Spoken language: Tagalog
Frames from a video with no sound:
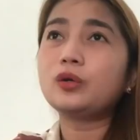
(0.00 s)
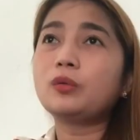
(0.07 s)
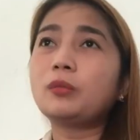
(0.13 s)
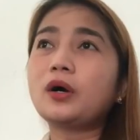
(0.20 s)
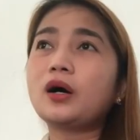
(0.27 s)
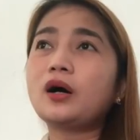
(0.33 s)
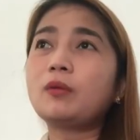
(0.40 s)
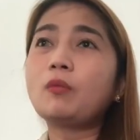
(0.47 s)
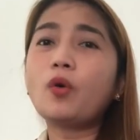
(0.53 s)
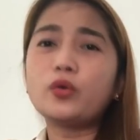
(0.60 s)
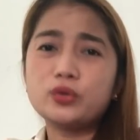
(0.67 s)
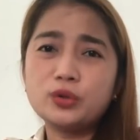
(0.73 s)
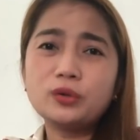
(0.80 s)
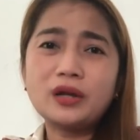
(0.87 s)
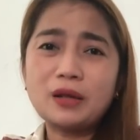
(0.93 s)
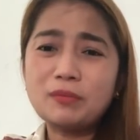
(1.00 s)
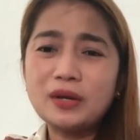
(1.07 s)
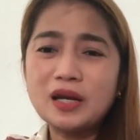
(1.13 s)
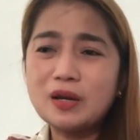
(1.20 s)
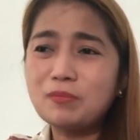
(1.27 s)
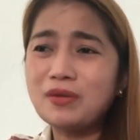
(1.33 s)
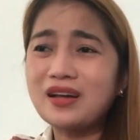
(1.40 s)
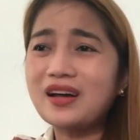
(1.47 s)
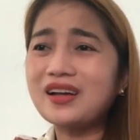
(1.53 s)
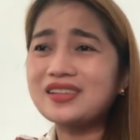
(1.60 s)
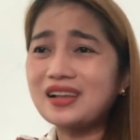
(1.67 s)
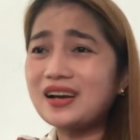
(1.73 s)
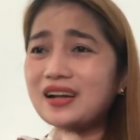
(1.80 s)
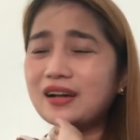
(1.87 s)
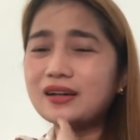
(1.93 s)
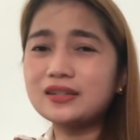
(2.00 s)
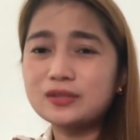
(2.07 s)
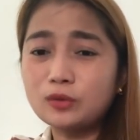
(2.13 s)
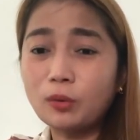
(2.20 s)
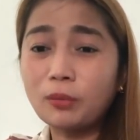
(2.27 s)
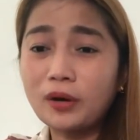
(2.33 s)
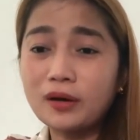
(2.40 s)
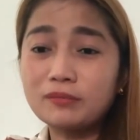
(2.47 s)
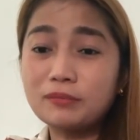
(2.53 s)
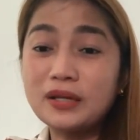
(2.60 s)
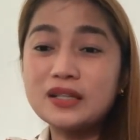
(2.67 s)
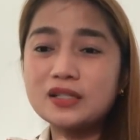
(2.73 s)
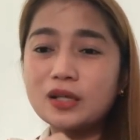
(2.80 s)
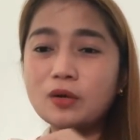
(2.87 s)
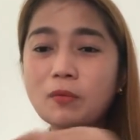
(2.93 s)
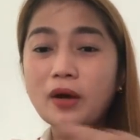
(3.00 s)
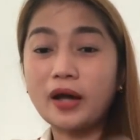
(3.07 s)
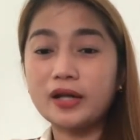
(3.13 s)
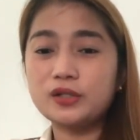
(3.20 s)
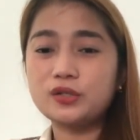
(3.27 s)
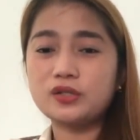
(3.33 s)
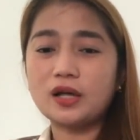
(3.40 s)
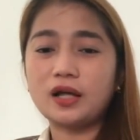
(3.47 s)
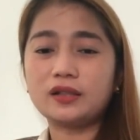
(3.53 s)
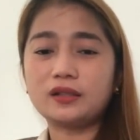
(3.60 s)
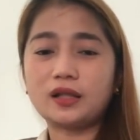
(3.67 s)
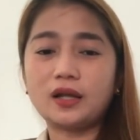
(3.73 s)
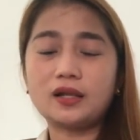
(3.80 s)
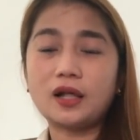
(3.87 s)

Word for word: Yung mga module, ibinibigay eh, talagang sobrang busy yung mga estudyante.